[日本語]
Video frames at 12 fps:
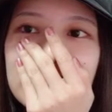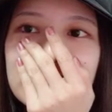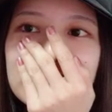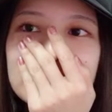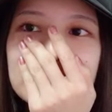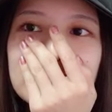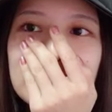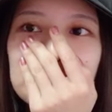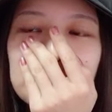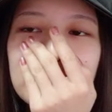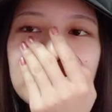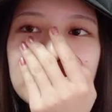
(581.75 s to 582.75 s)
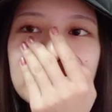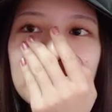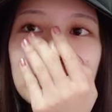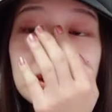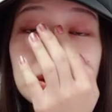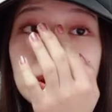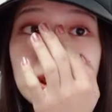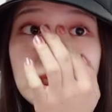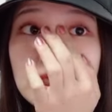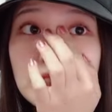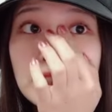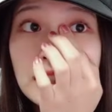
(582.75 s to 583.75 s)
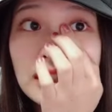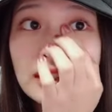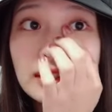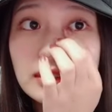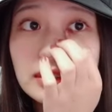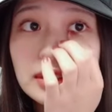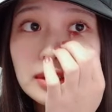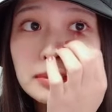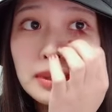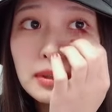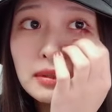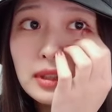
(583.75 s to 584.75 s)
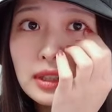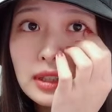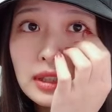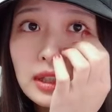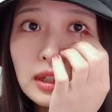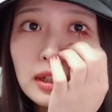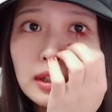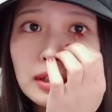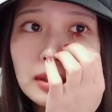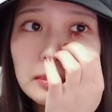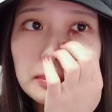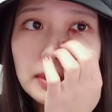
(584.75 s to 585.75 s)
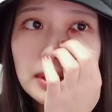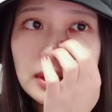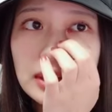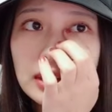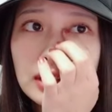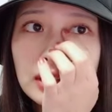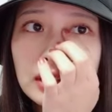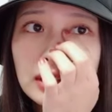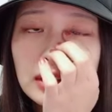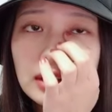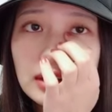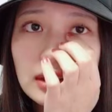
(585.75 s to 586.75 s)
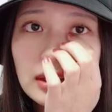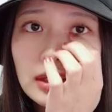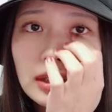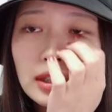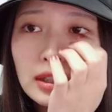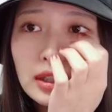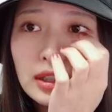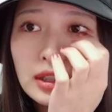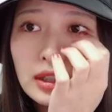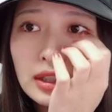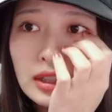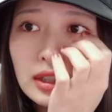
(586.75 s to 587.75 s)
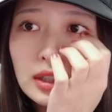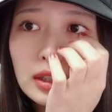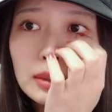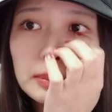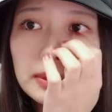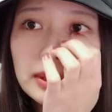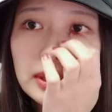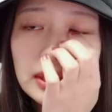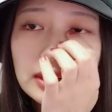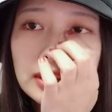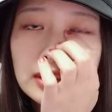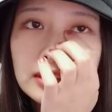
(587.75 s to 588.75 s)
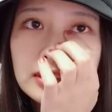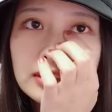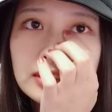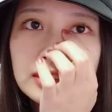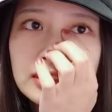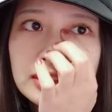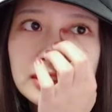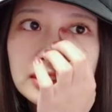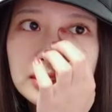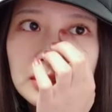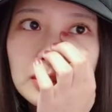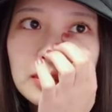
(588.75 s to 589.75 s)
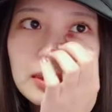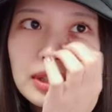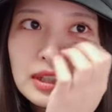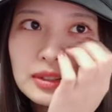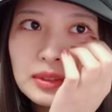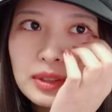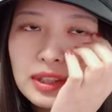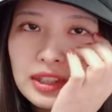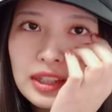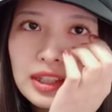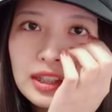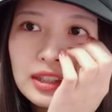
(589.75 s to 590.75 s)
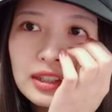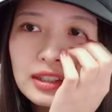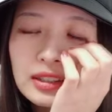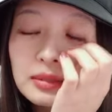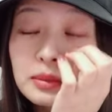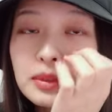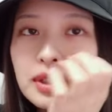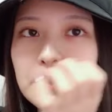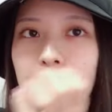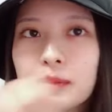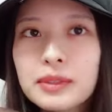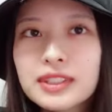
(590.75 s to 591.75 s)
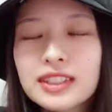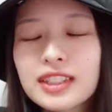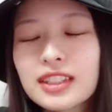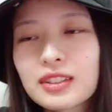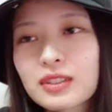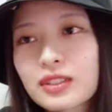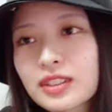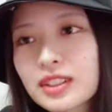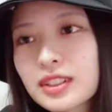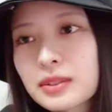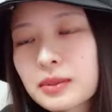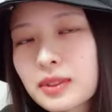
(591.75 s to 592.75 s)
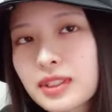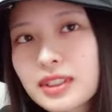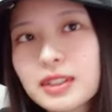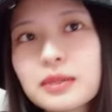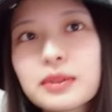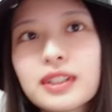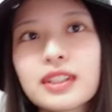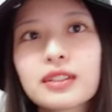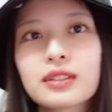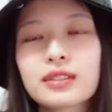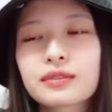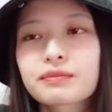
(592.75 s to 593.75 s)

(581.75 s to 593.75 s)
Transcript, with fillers: 私はやっぱりあのあれだな、おしめはあれだ、やっぱりやっぱりあきくんと、あとあれ、あもう名前マジで出てこん、いつもいつも出てこん、